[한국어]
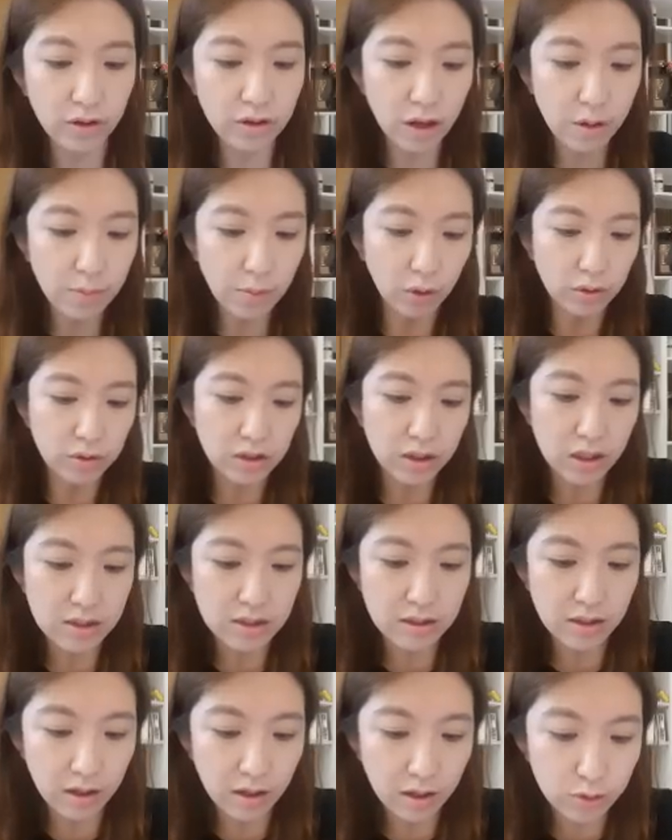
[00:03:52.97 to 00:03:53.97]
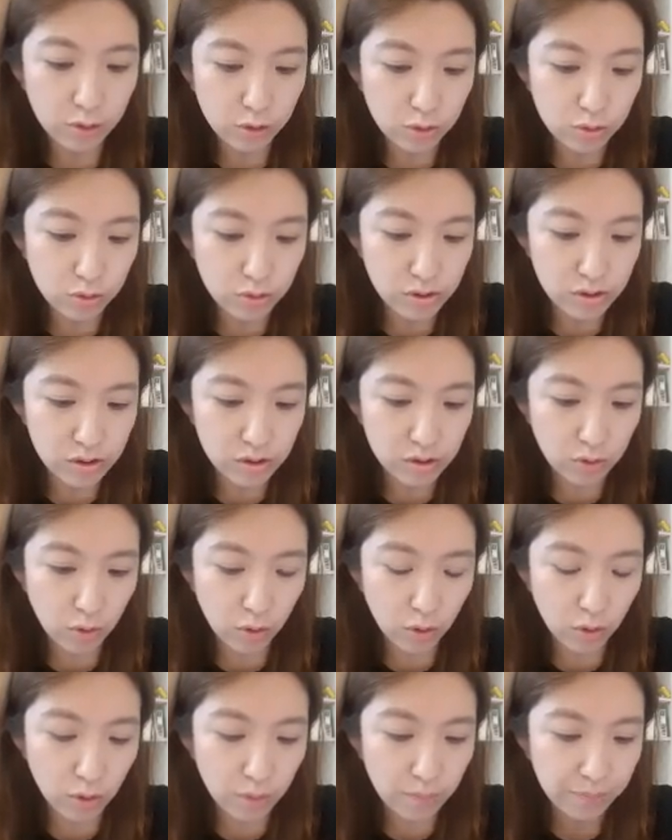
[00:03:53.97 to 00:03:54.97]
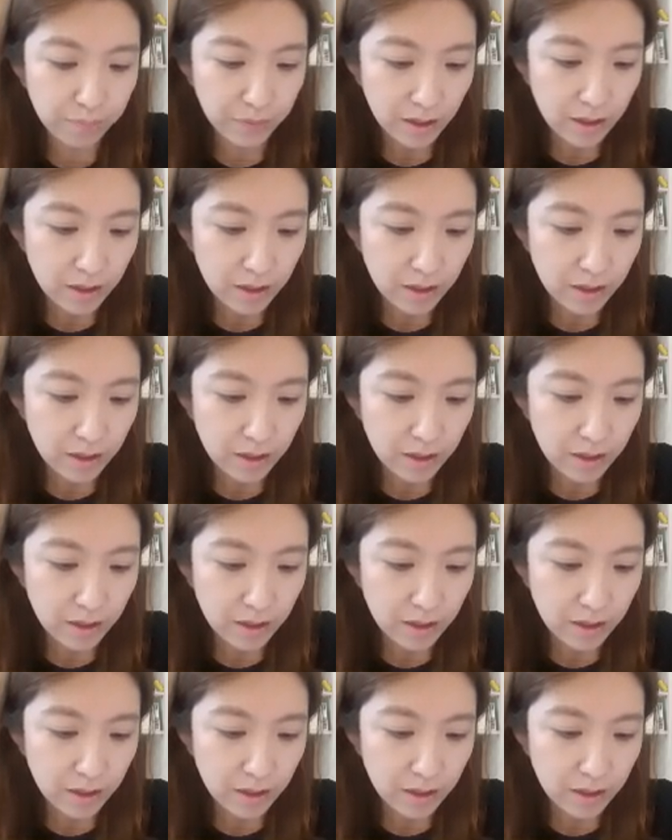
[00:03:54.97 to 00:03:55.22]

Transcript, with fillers: 그러면 어떻게 했어요? you 쓰고